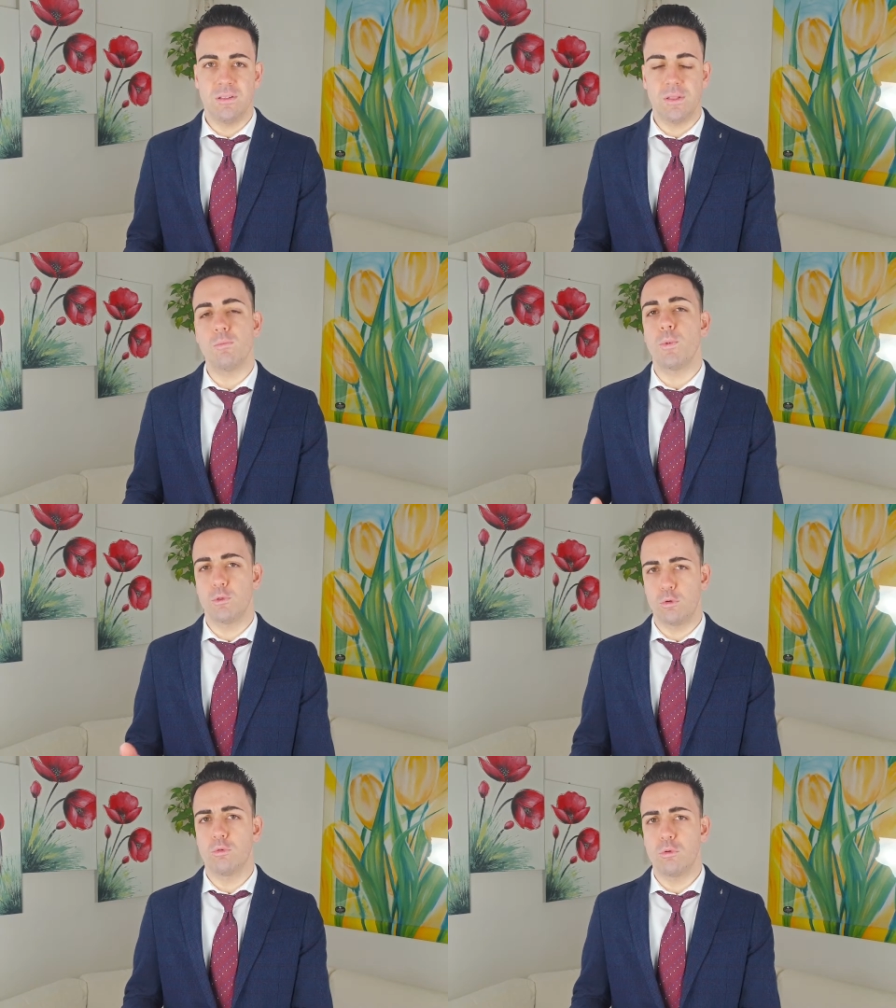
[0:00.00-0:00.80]
nel
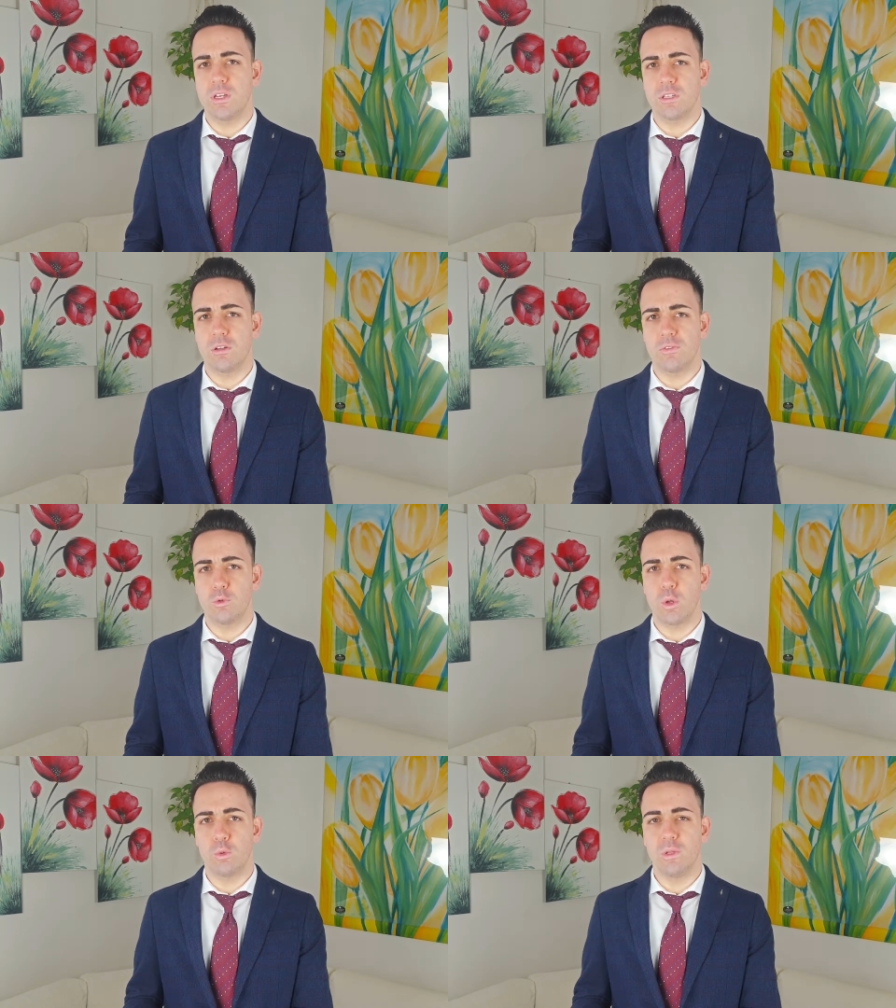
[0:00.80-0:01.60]
momento in cui è stato
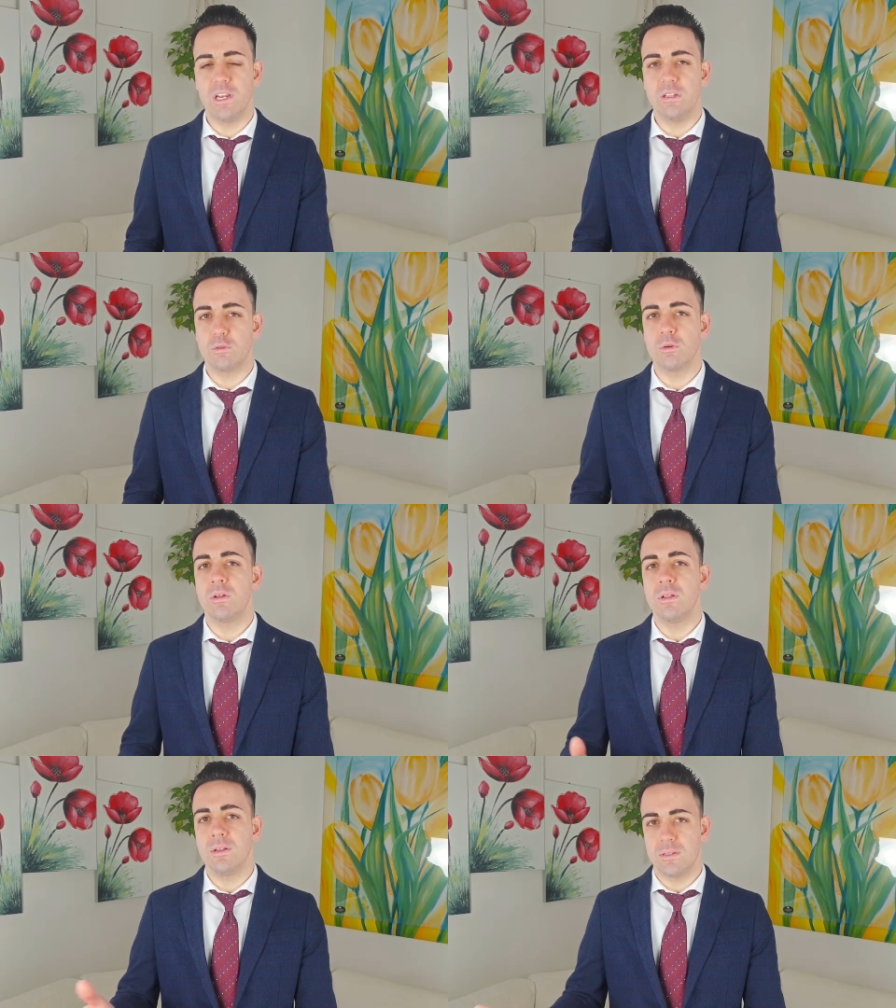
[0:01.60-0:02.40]
effettuato un delitto
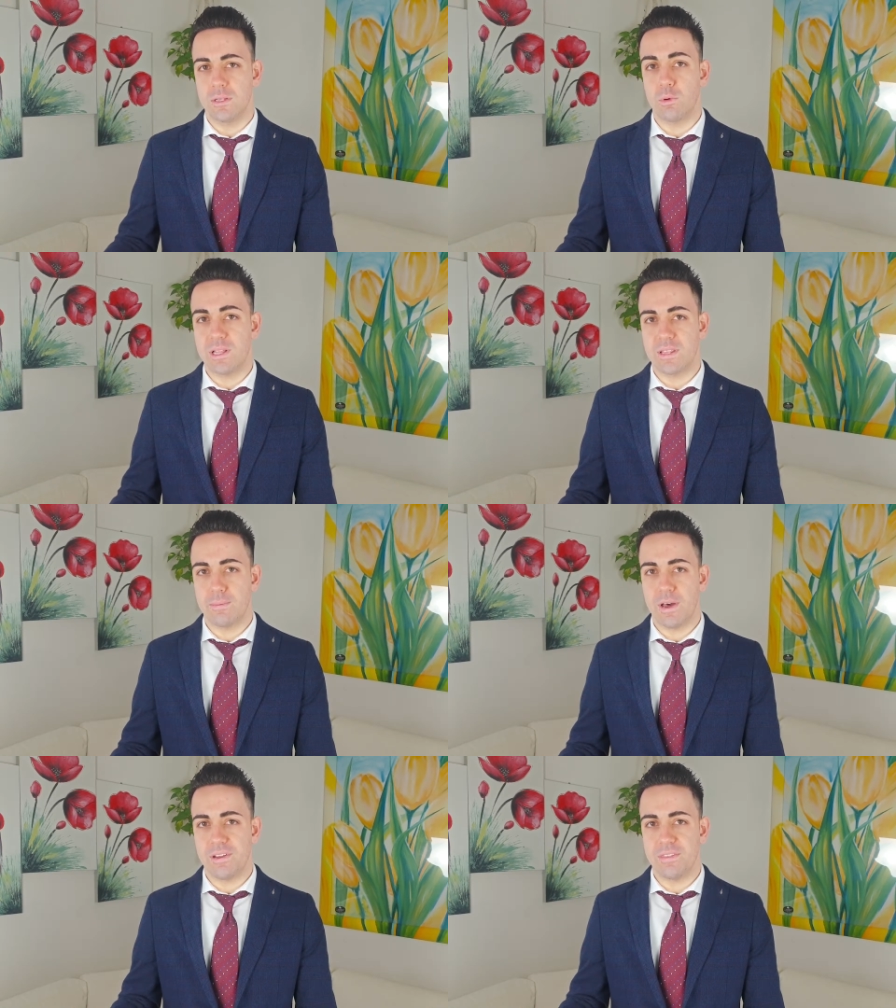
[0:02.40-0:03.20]
da un'altra
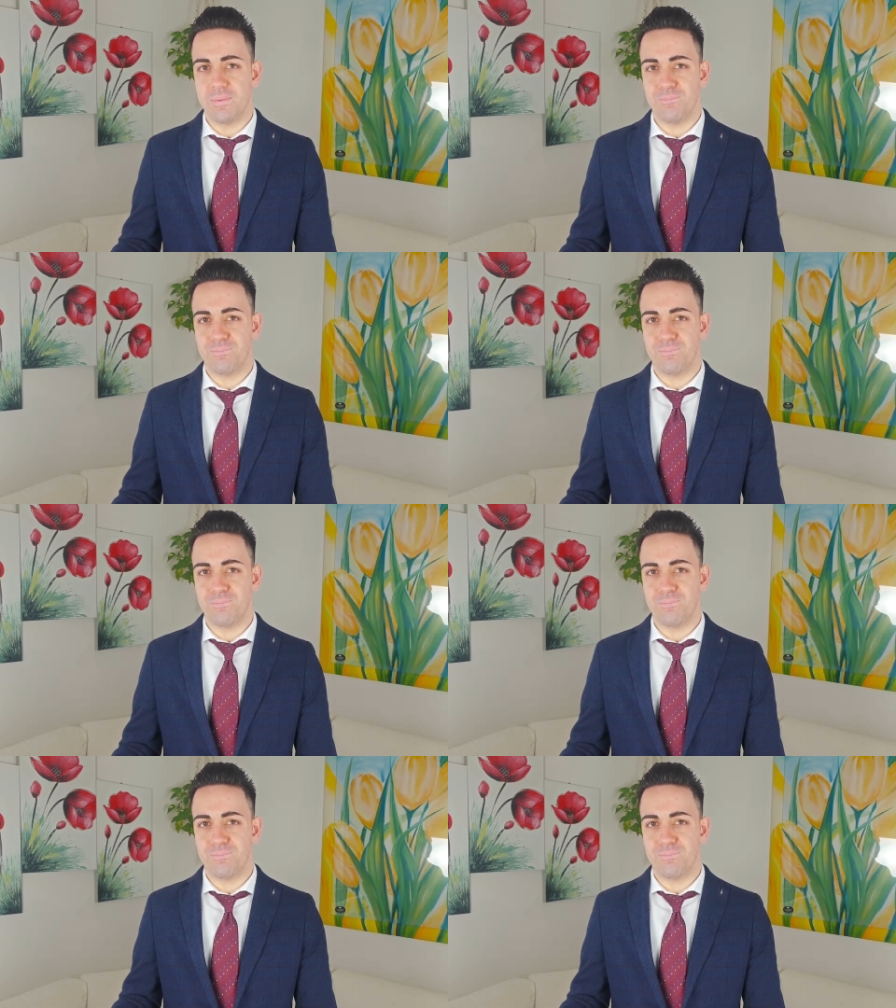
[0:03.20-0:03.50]
parte.